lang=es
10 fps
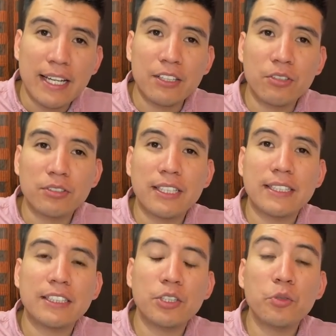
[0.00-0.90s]

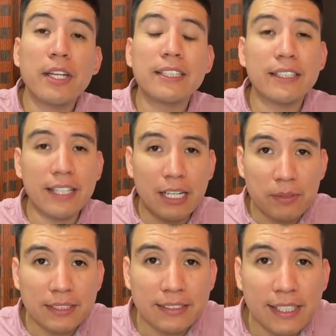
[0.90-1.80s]
Entonces, si tú quieres generar
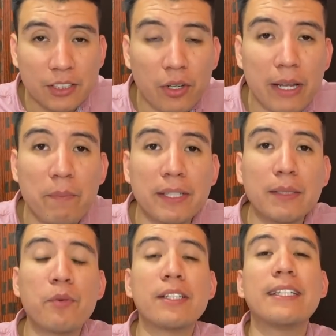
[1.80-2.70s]
vistas y eso,
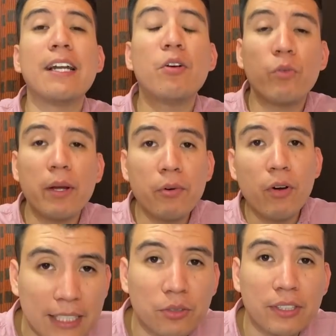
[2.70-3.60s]
empieza por hacer algo
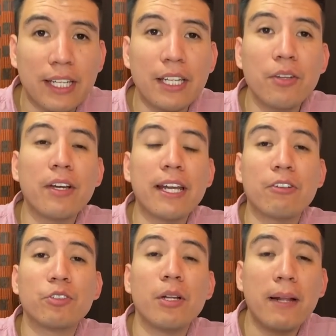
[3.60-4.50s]
nuevo, haz contenido que
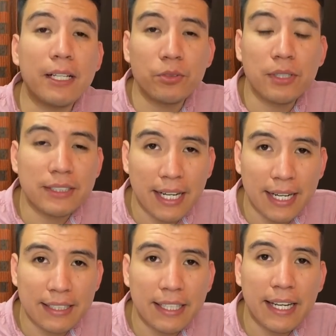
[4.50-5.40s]
resuelva las dudas de la
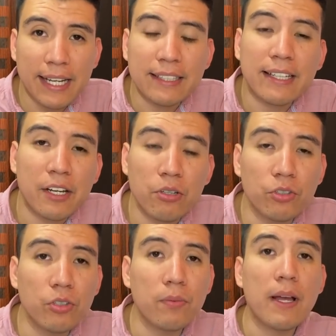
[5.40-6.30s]
gente que entra a
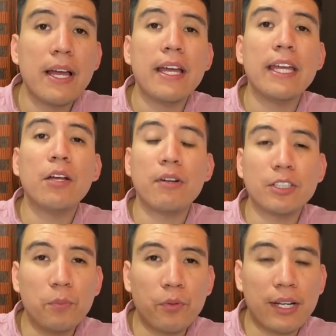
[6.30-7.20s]
YouTube y con
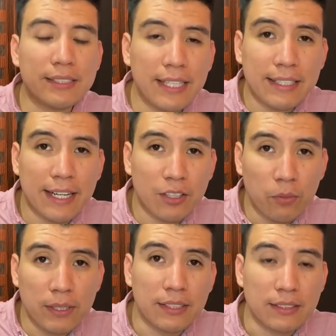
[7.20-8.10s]
eso podrás ir
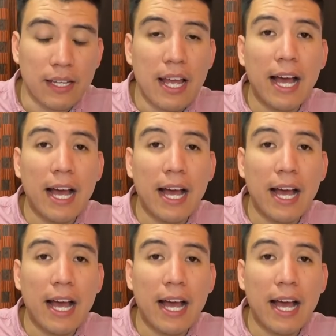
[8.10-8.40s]
generando vistas.